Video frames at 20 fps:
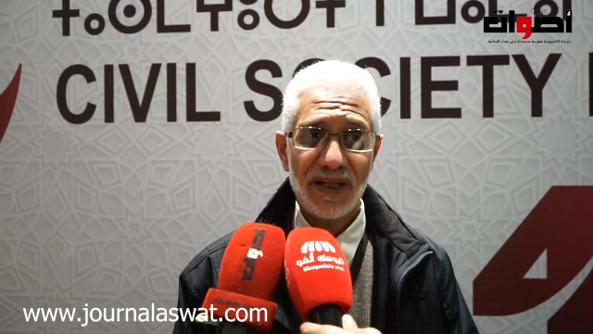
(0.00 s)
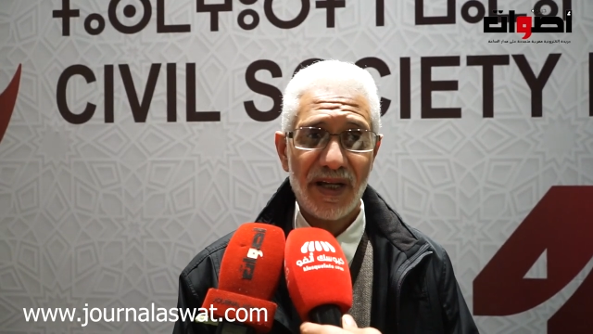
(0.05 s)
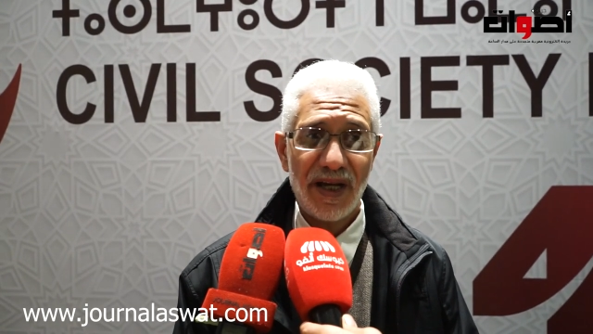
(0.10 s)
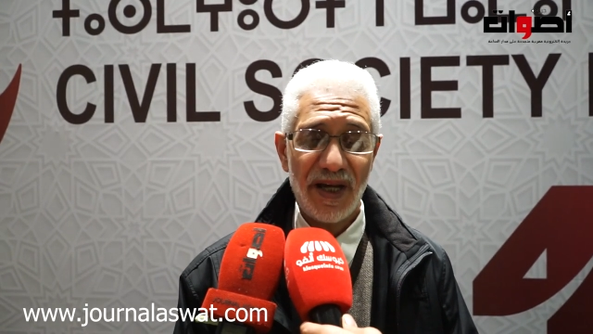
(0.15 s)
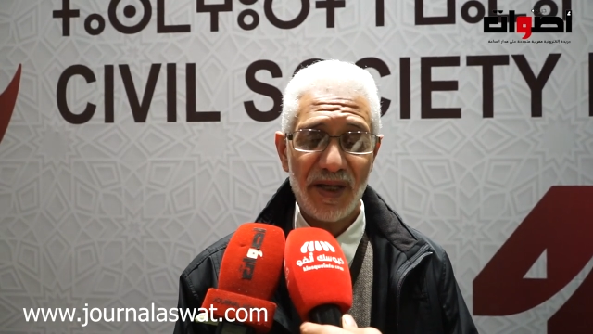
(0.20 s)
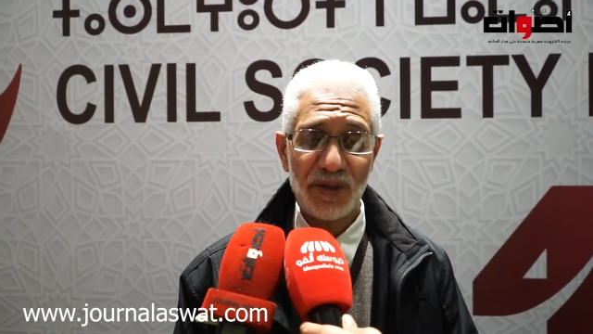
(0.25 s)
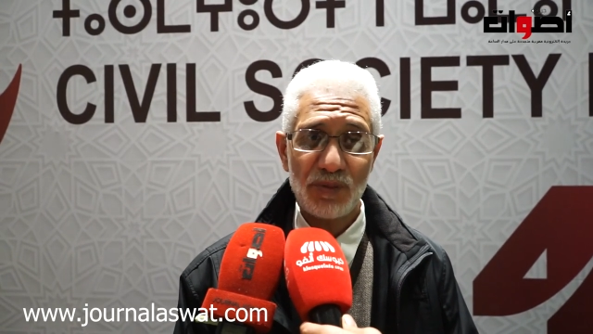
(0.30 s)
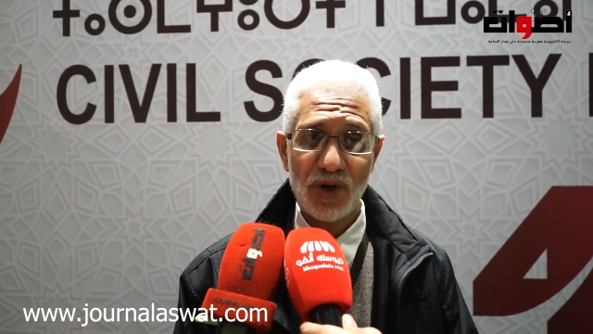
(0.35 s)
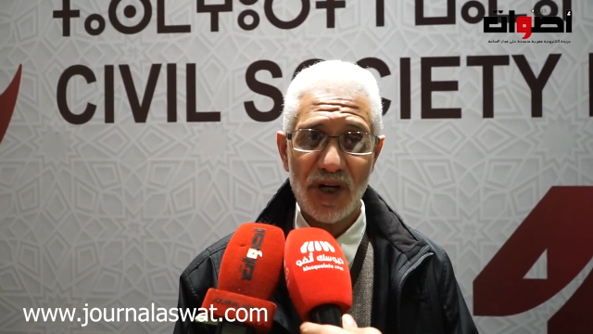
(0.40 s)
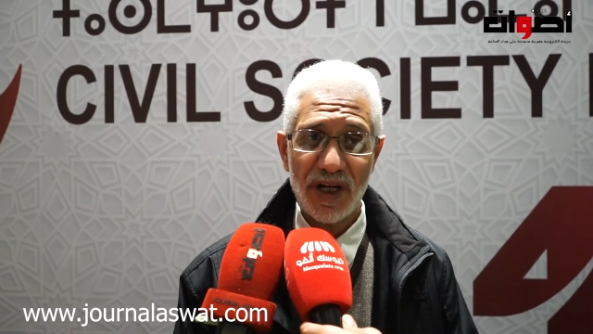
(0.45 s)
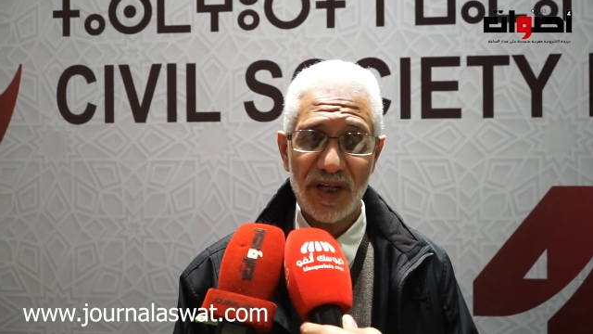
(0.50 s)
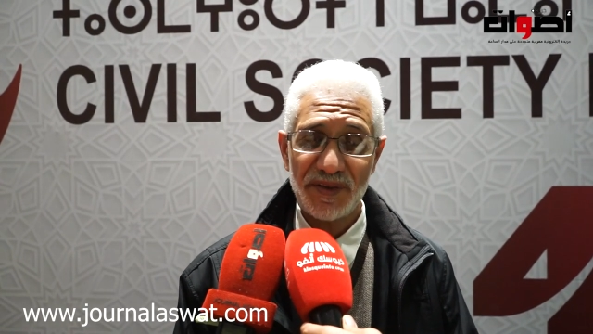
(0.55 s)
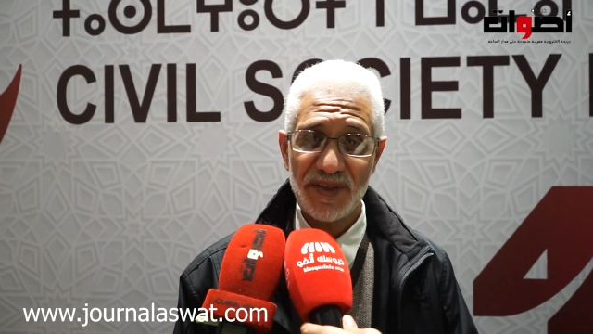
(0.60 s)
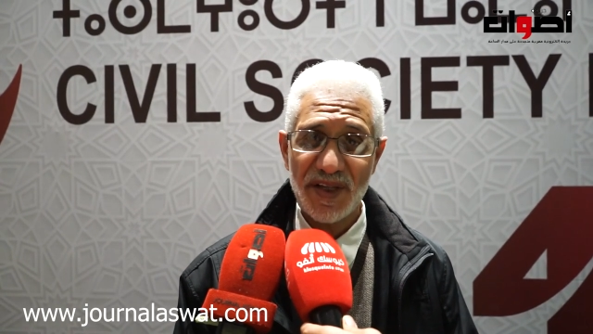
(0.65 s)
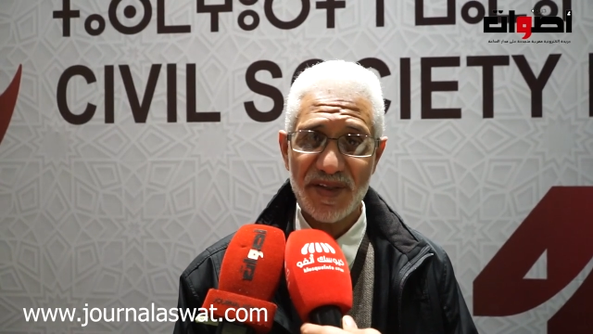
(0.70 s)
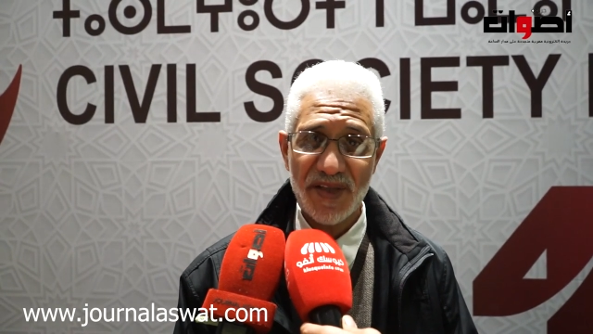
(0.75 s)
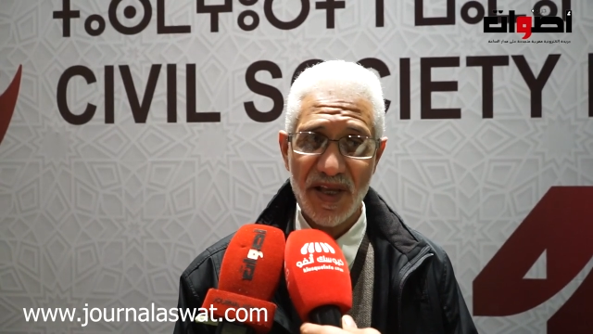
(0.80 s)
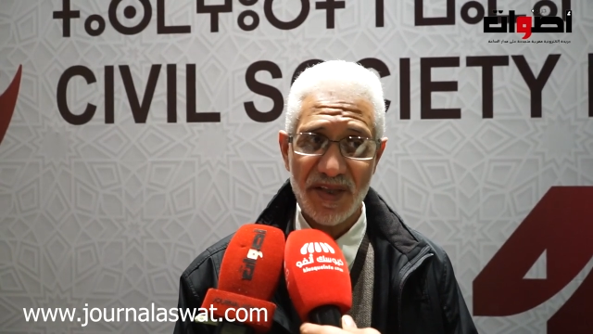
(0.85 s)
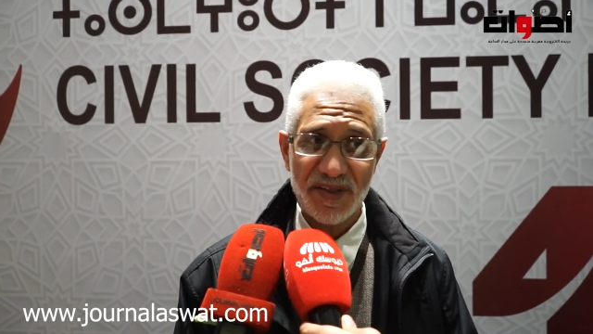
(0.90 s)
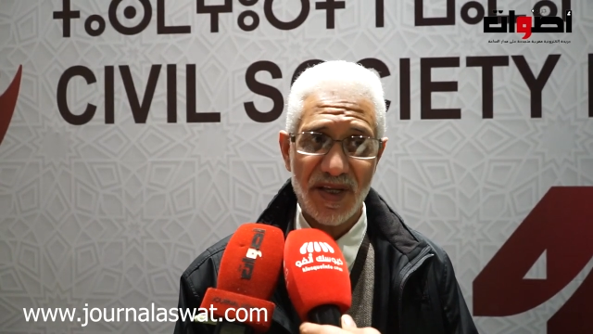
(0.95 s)
عن
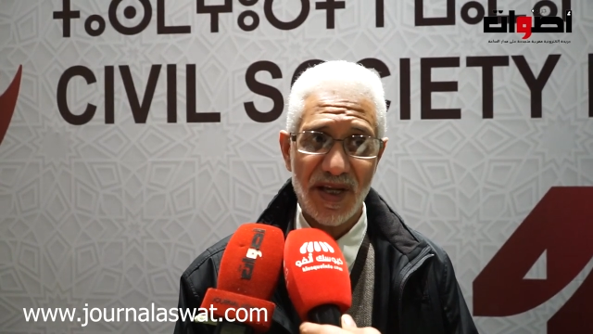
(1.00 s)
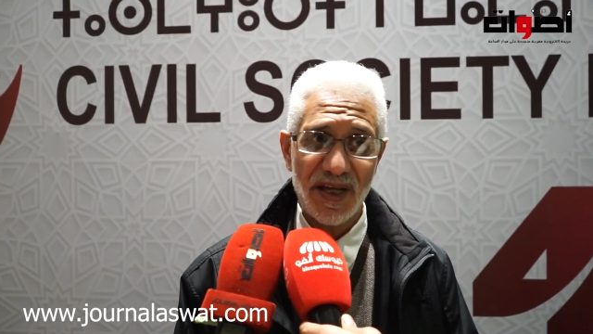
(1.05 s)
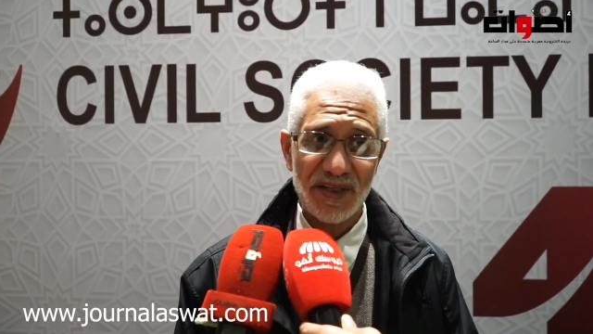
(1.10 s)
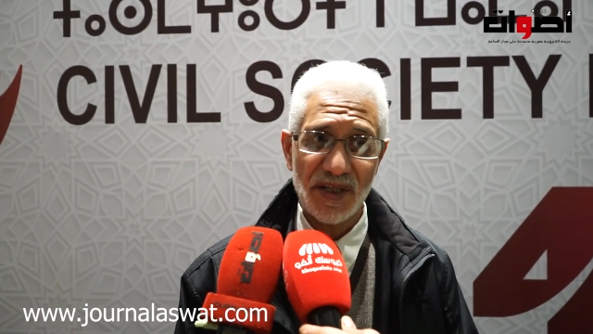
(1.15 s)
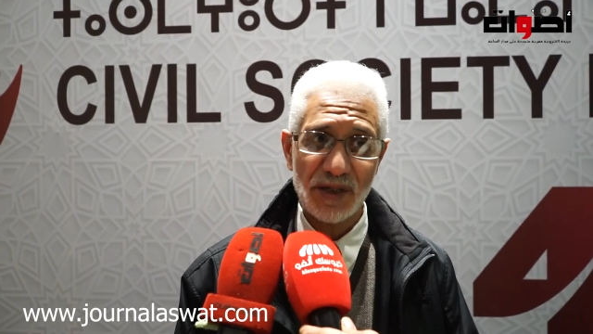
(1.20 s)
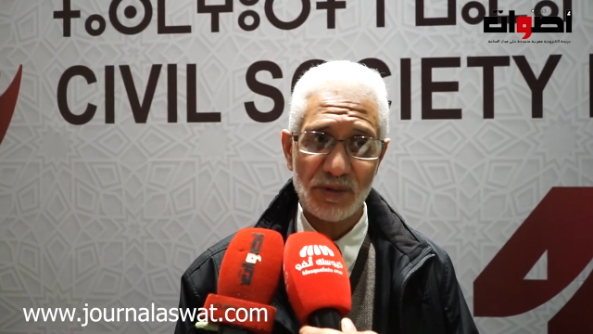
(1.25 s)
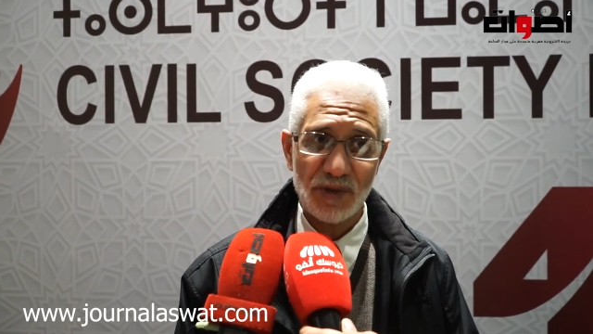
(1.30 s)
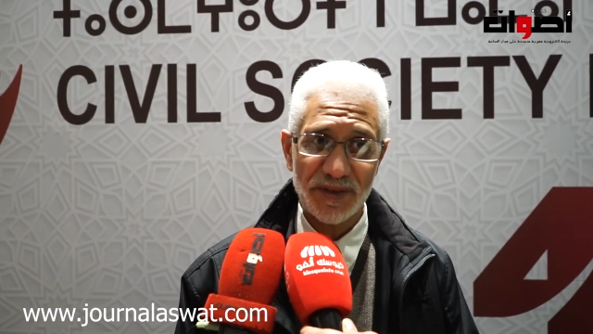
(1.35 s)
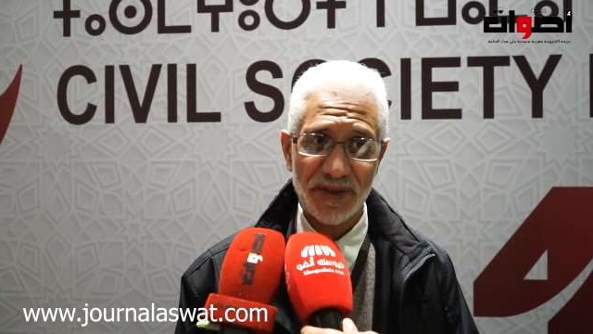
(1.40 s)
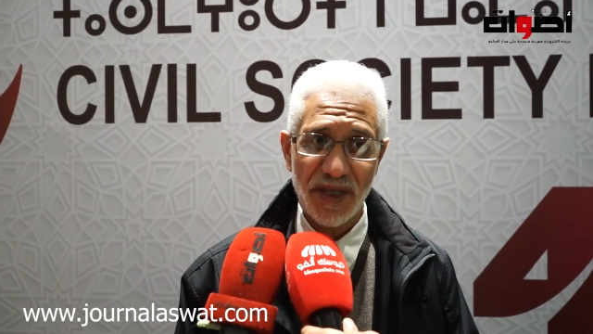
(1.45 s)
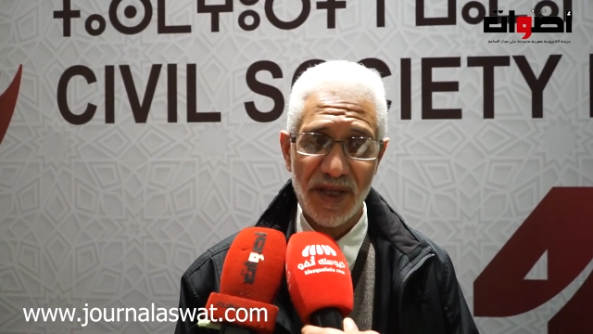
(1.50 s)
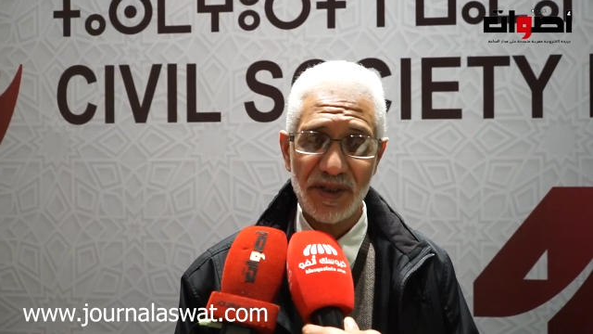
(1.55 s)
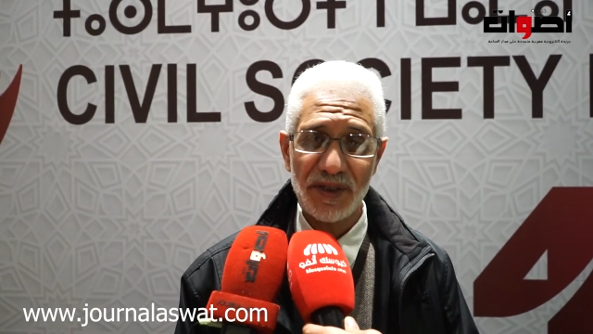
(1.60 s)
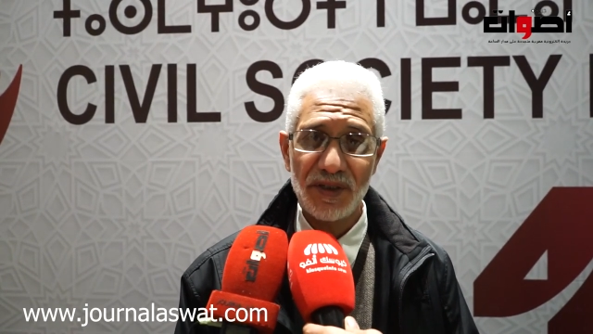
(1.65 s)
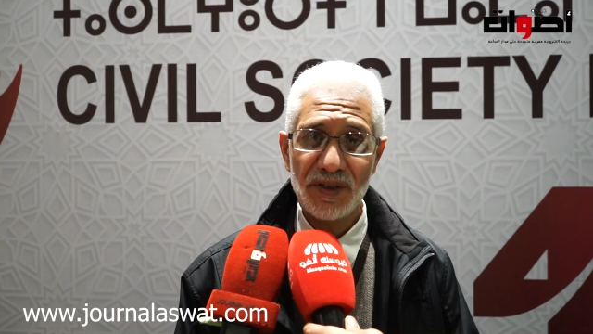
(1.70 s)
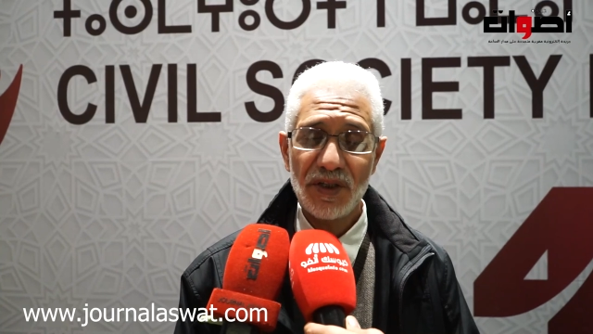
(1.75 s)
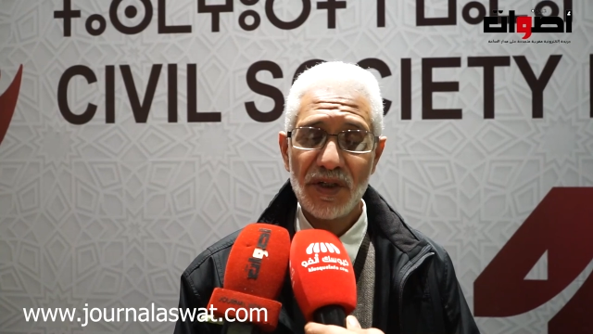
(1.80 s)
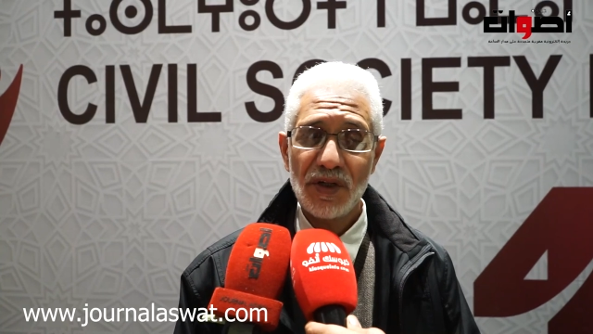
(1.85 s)
مقدسات هذا الوطن